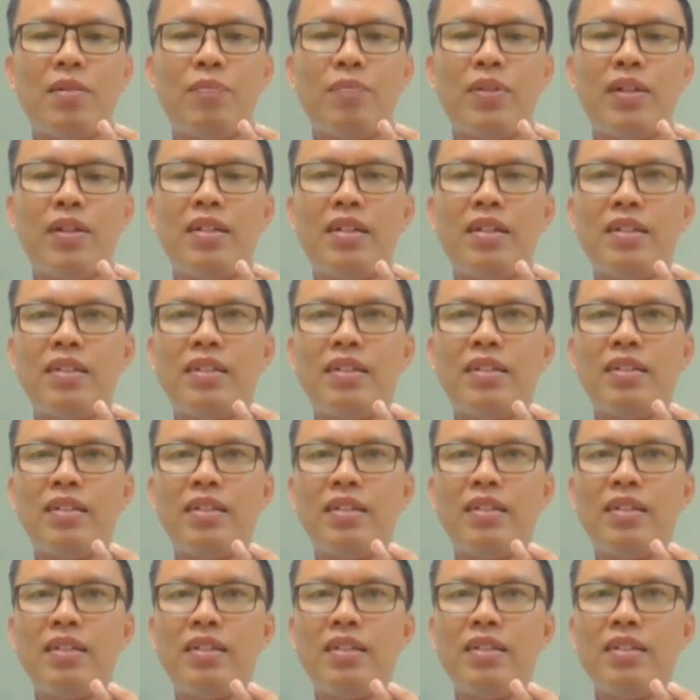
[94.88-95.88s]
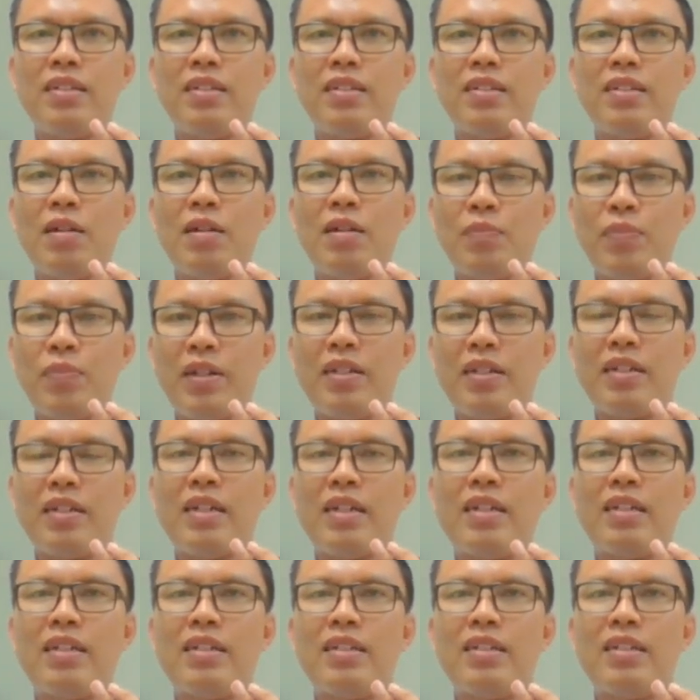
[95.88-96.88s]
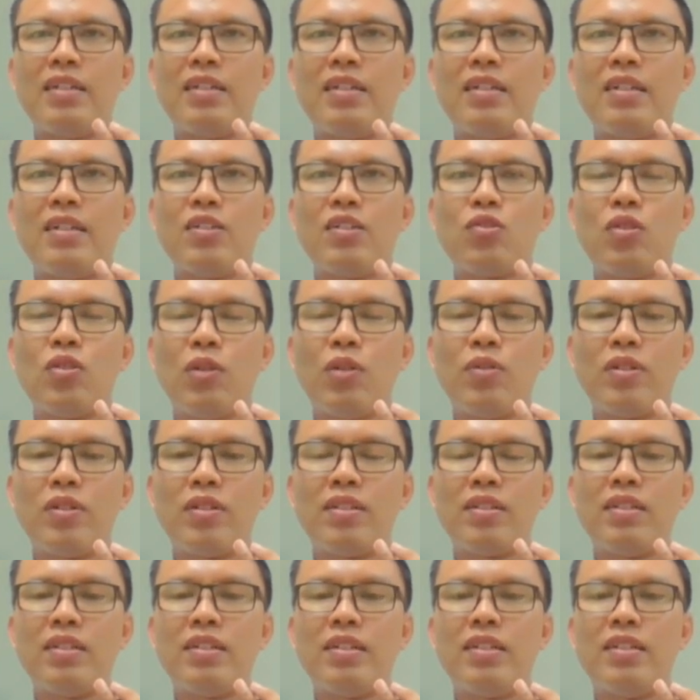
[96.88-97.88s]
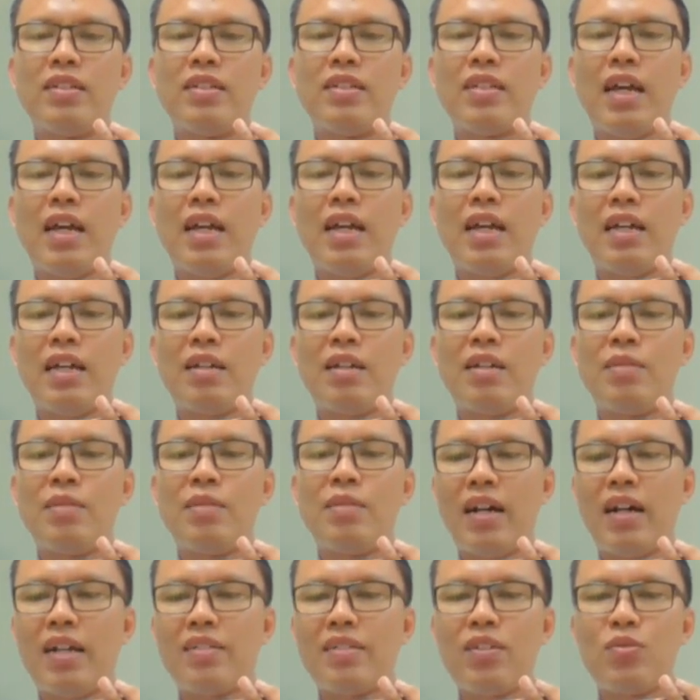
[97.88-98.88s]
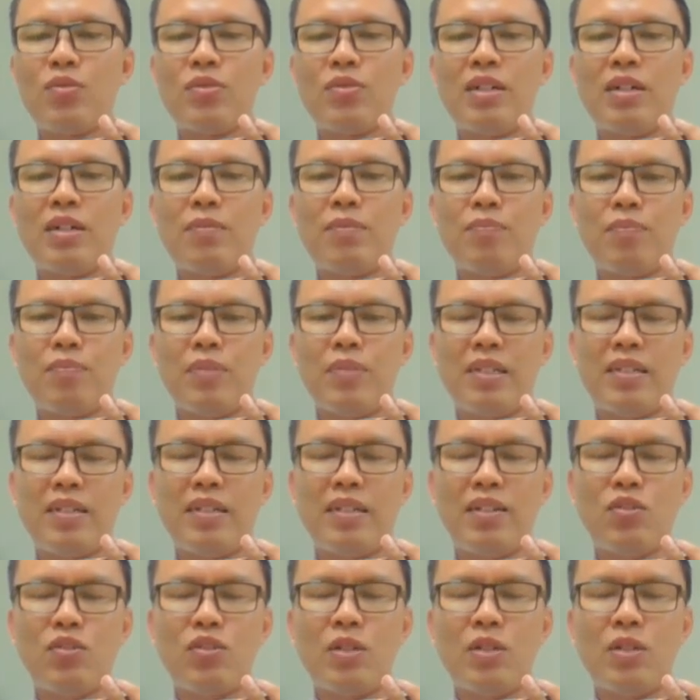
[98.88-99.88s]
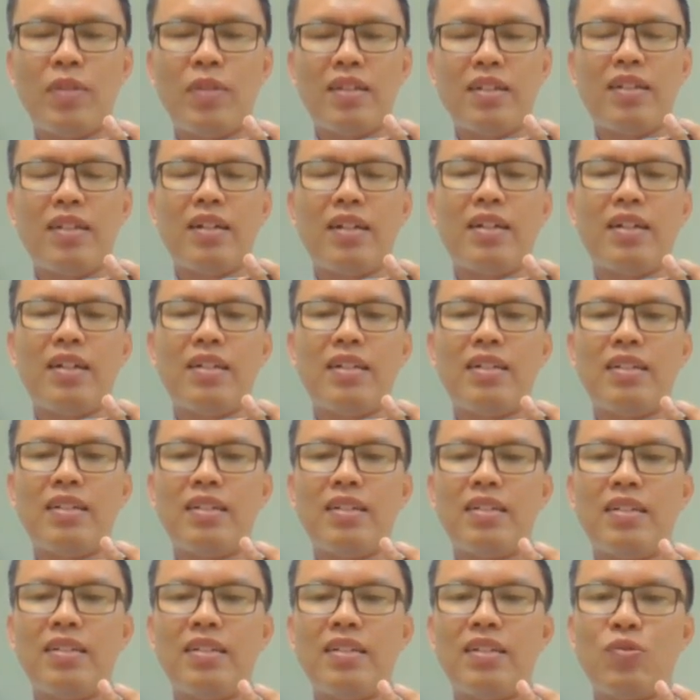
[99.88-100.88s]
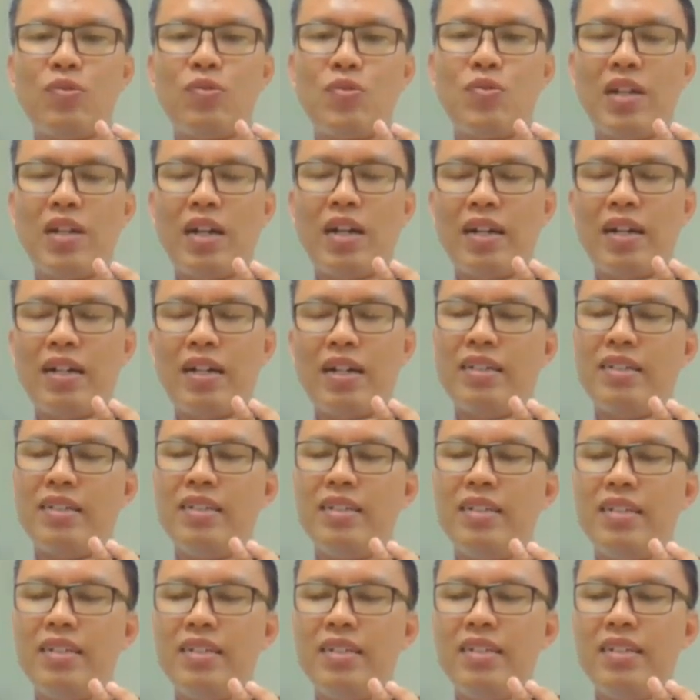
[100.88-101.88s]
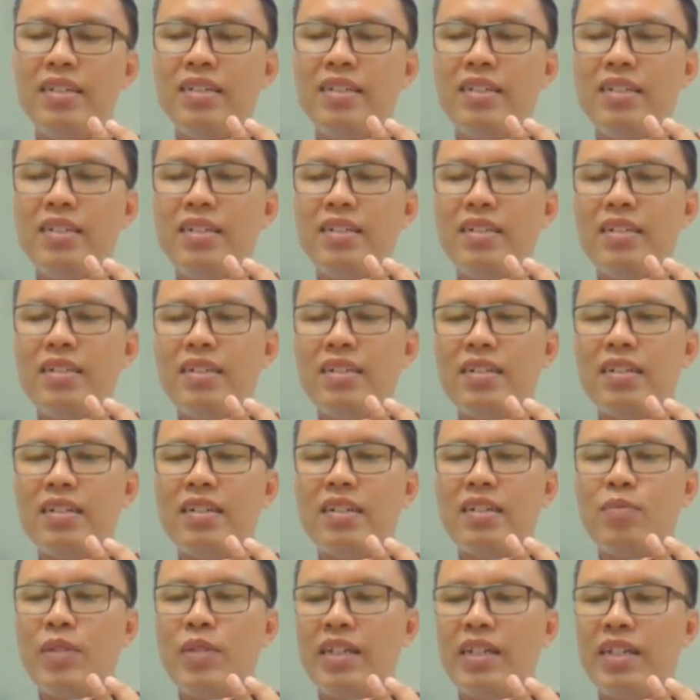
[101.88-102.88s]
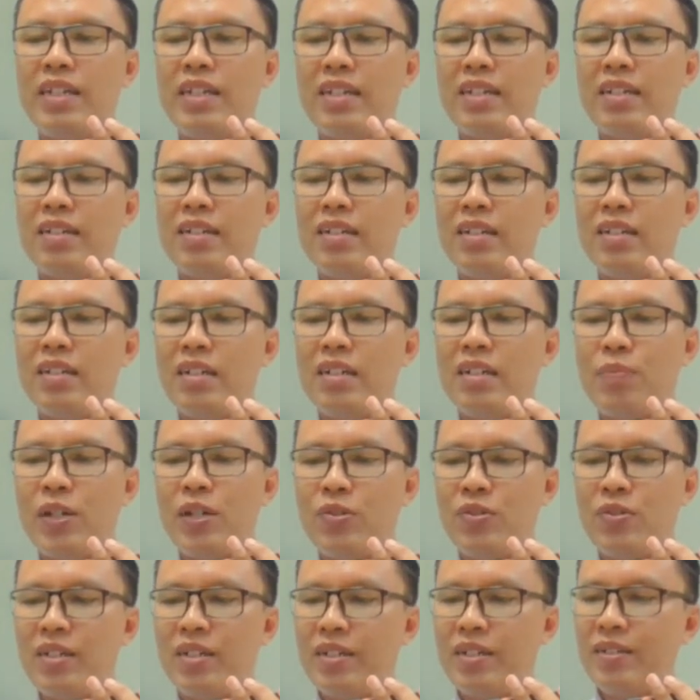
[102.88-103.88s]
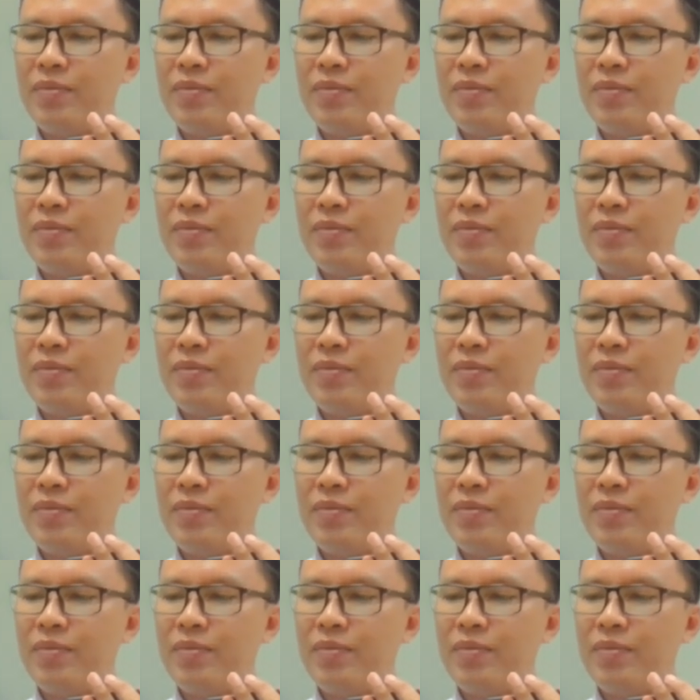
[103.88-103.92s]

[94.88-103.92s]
dari sampai dengan Sulawesi Selatan di Makassar juga pesisirnya juga merasakan guncangan Ah, demikian ah, Pak Yuda.